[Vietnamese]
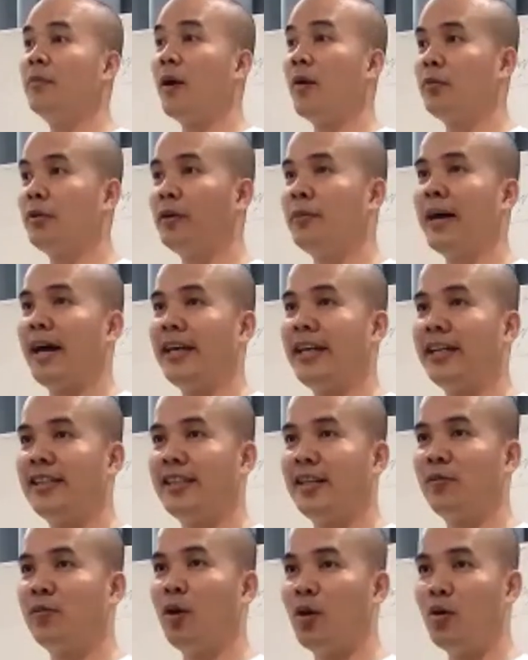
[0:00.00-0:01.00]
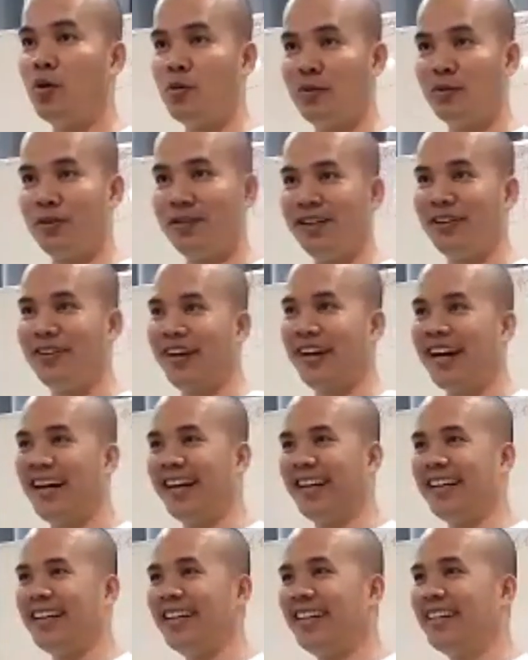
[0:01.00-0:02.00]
11 giờ 12 giờ xong ngủ đúng không